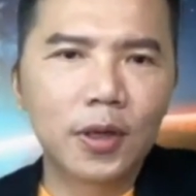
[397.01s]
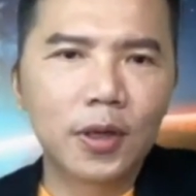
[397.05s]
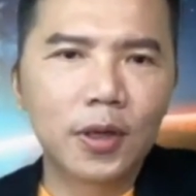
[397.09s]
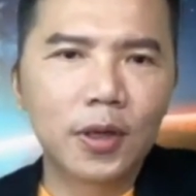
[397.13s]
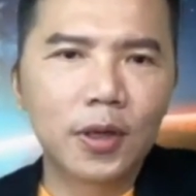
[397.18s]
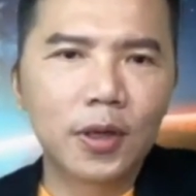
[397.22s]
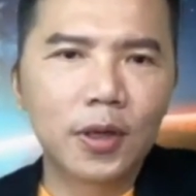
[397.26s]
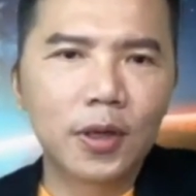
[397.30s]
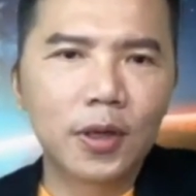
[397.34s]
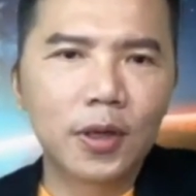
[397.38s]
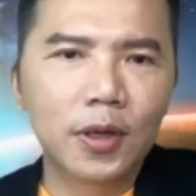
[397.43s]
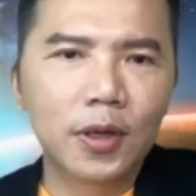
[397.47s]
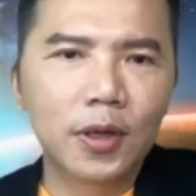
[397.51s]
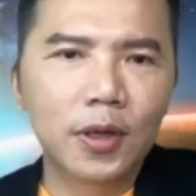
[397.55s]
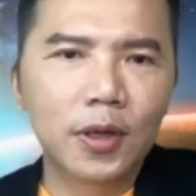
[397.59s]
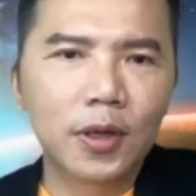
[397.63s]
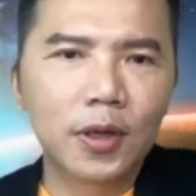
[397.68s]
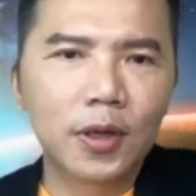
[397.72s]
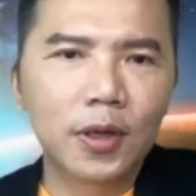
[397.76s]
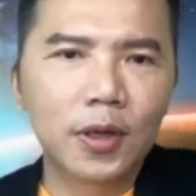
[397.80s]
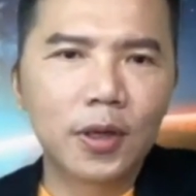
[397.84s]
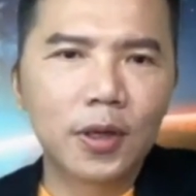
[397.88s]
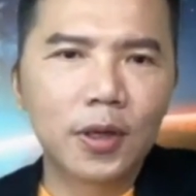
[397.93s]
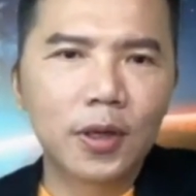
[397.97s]
免书
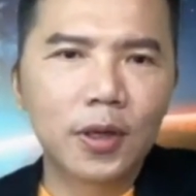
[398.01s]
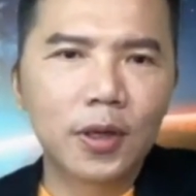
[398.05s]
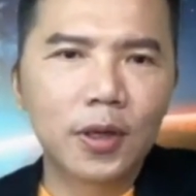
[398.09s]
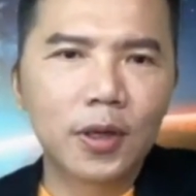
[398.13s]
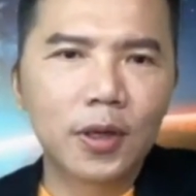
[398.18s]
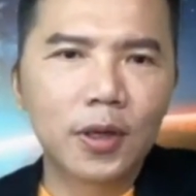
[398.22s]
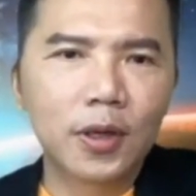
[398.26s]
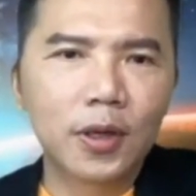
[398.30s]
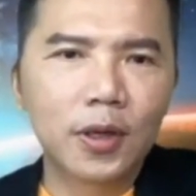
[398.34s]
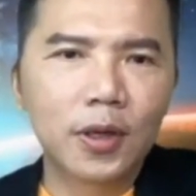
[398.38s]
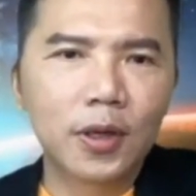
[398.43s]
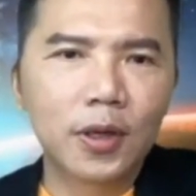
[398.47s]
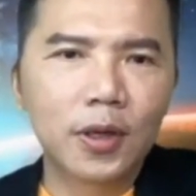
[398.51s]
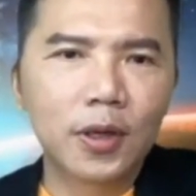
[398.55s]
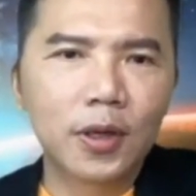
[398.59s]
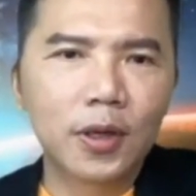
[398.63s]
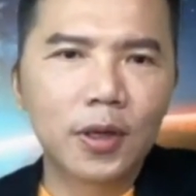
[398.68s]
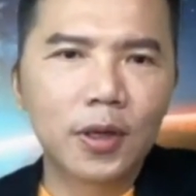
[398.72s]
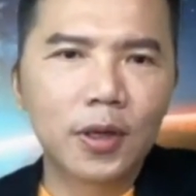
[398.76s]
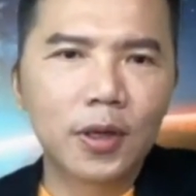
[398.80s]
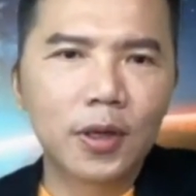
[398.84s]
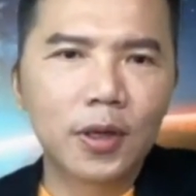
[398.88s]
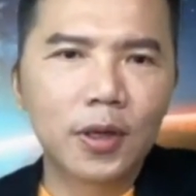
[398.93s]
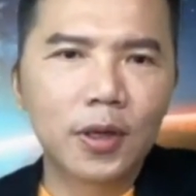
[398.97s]
Facebook、
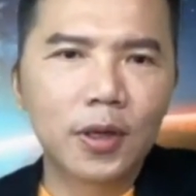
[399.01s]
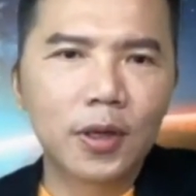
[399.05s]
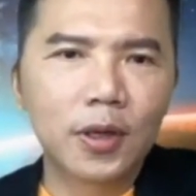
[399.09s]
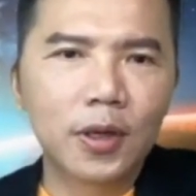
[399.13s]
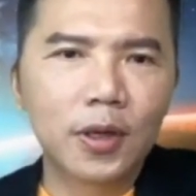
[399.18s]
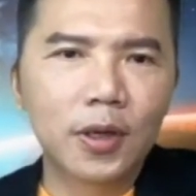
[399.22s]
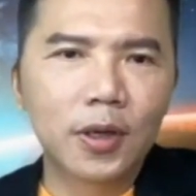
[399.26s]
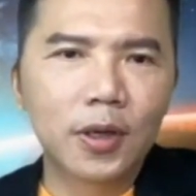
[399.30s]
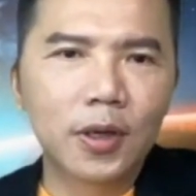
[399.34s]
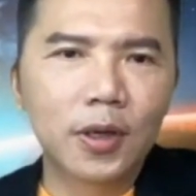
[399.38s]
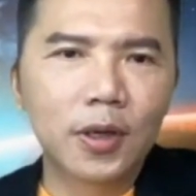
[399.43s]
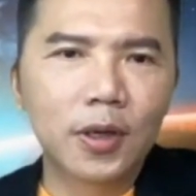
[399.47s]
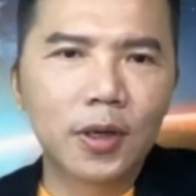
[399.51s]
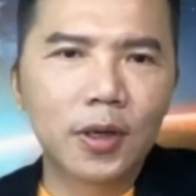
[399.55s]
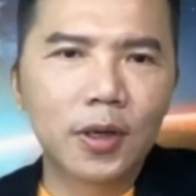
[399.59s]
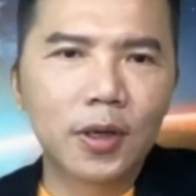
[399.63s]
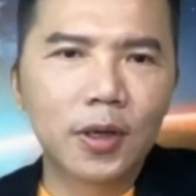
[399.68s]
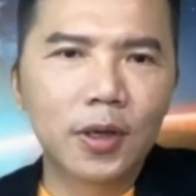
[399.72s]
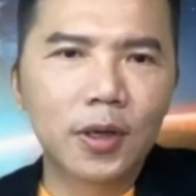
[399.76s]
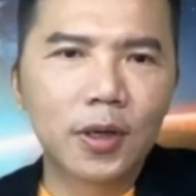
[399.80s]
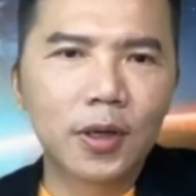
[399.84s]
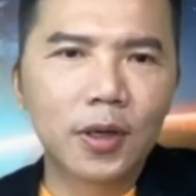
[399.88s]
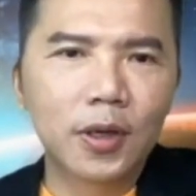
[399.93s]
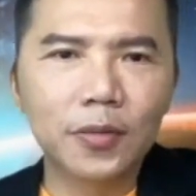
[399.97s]
Instagram、
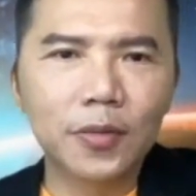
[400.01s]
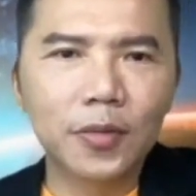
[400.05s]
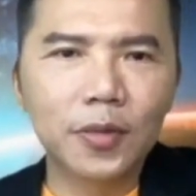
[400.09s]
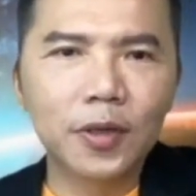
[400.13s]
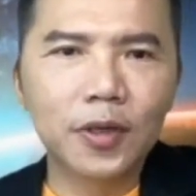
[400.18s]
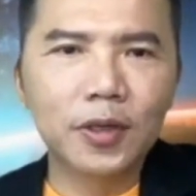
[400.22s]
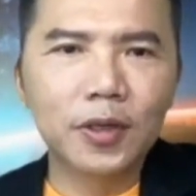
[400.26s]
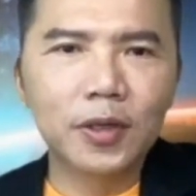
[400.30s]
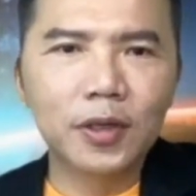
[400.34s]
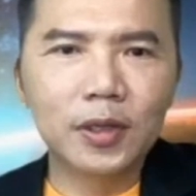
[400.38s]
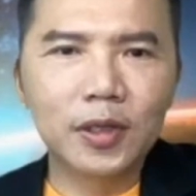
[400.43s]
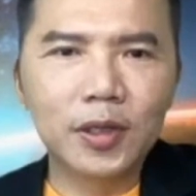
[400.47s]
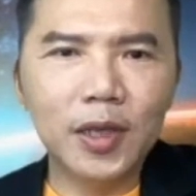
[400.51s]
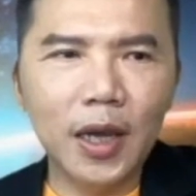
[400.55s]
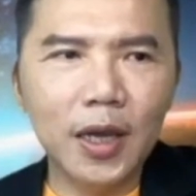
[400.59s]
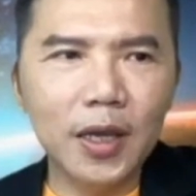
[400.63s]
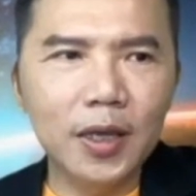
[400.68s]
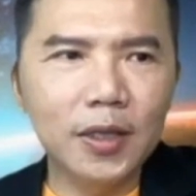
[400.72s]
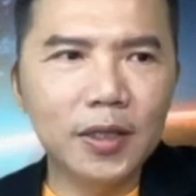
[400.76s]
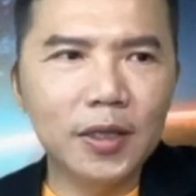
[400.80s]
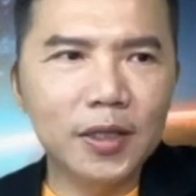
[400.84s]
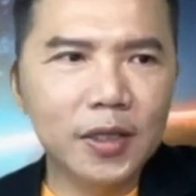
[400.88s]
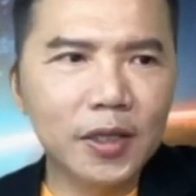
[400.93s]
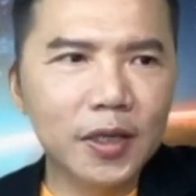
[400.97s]
WhatsApp
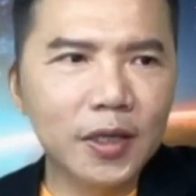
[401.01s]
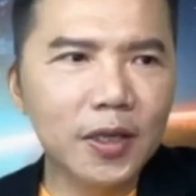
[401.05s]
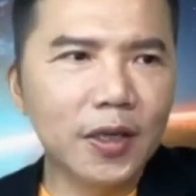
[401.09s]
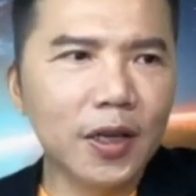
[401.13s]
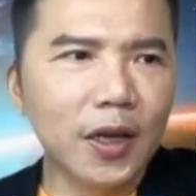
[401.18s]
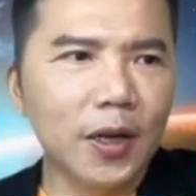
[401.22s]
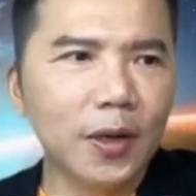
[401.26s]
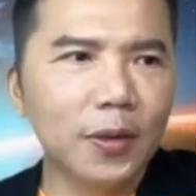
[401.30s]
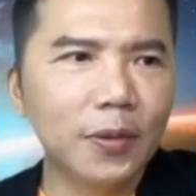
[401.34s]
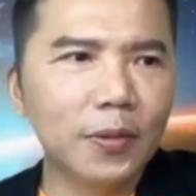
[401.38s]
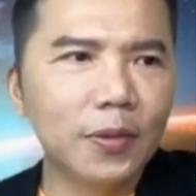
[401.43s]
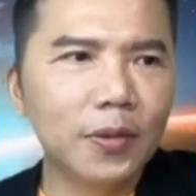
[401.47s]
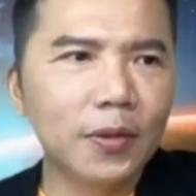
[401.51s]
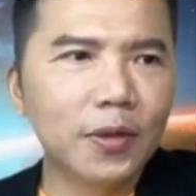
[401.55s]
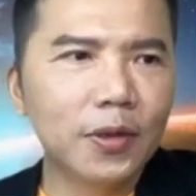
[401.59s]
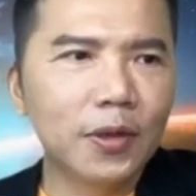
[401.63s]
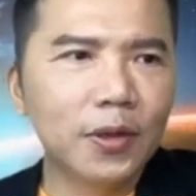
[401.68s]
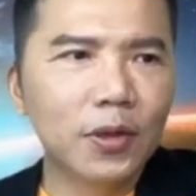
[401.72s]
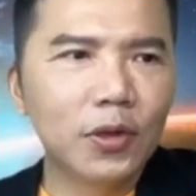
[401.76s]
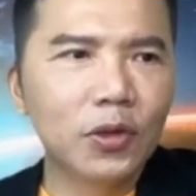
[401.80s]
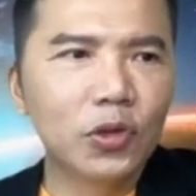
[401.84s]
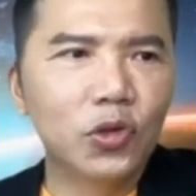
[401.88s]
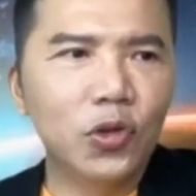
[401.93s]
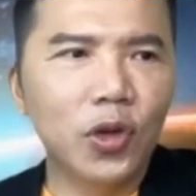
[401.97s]
再次的
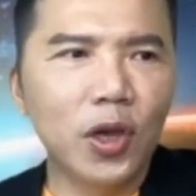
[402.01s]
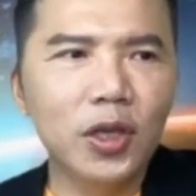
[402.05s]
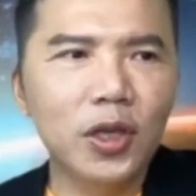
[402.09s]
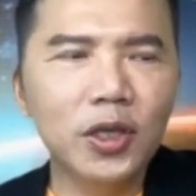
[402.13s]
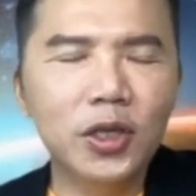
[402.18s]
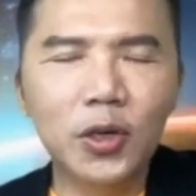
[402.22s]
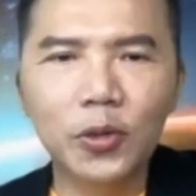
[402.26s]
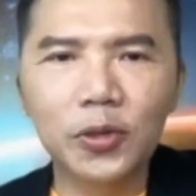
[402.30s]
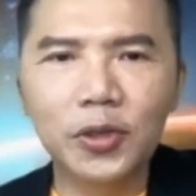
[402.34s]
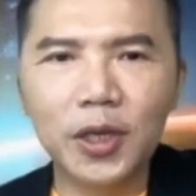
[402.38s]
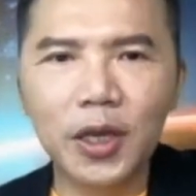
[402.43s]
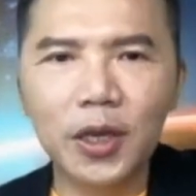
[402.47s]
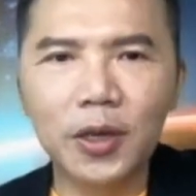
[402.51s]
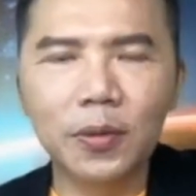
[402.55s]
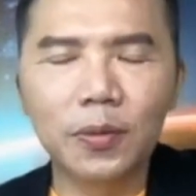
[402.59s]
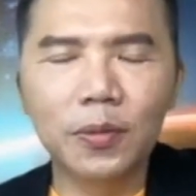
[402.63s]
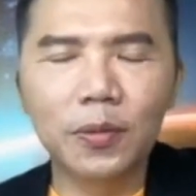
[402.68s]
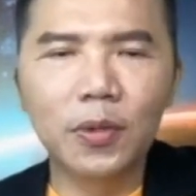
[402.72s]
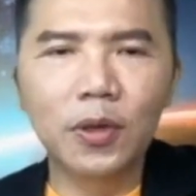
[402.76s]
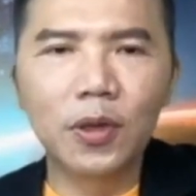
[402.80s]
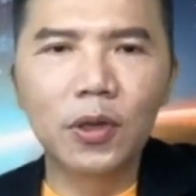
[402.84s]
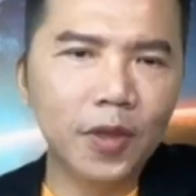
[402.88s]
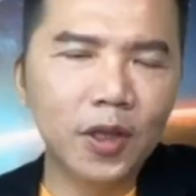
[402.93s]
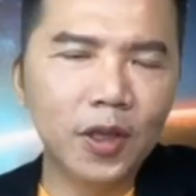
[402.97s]
全球
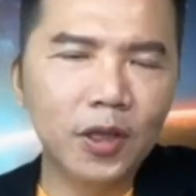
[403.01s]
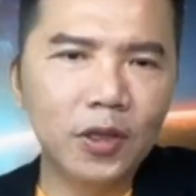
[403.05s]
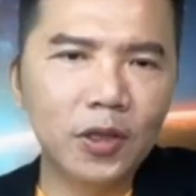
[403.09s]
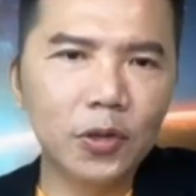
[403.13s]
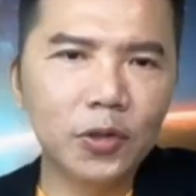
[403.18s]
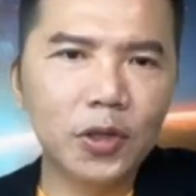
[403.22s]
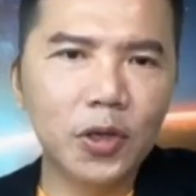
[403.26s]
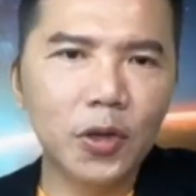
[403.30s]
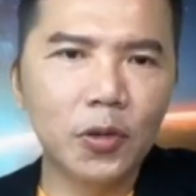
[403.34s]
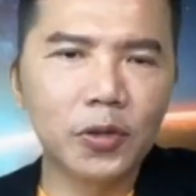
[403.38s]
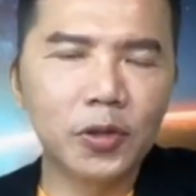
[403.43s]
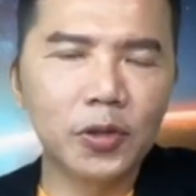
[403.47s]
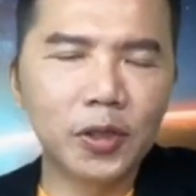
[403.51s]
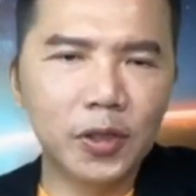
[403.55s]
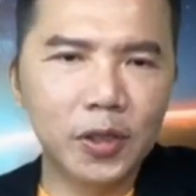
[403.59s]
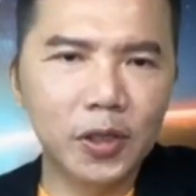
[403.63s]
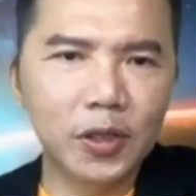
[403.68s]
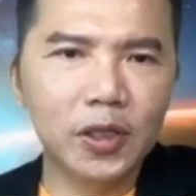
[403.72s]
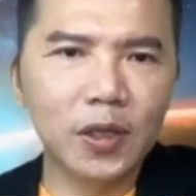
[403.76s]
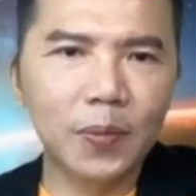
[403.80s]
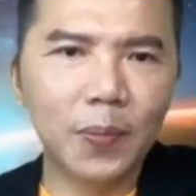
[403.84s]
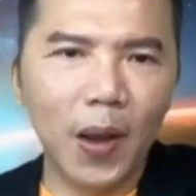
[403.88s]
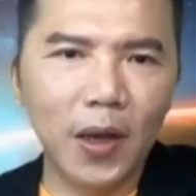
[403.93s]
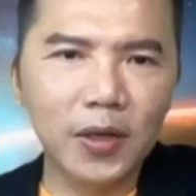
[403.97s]
性，就是有
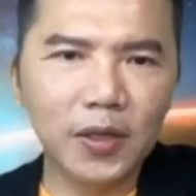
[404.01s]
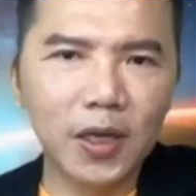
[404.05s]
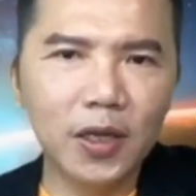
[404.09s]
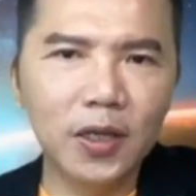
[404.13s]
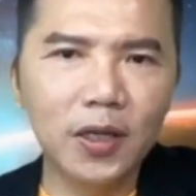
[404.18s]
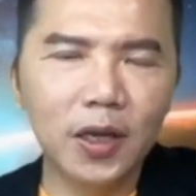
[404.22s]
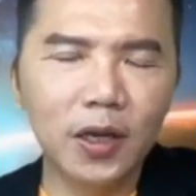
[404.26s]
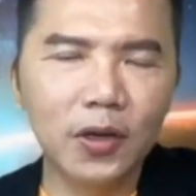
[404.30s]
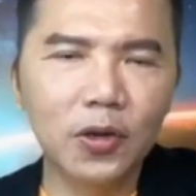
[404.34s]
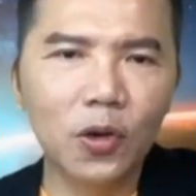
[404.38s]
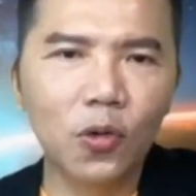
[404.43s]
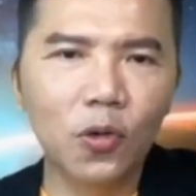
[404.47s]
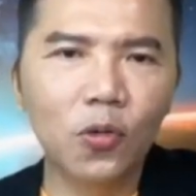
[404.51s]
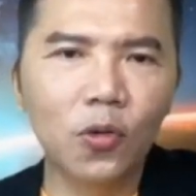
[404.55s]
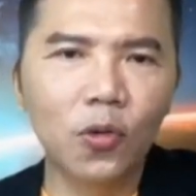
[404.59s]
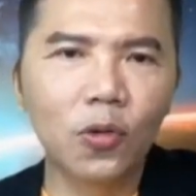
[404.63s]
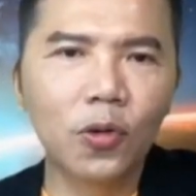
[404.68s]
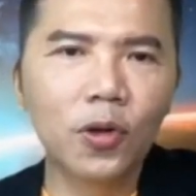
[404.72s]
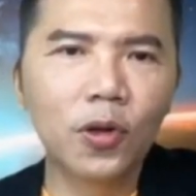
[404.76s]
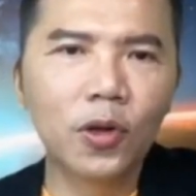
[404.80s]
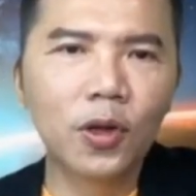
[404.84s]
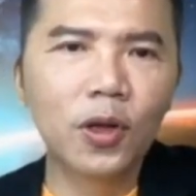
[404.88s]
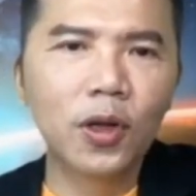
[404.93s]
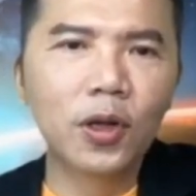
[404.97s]
四十八线的用户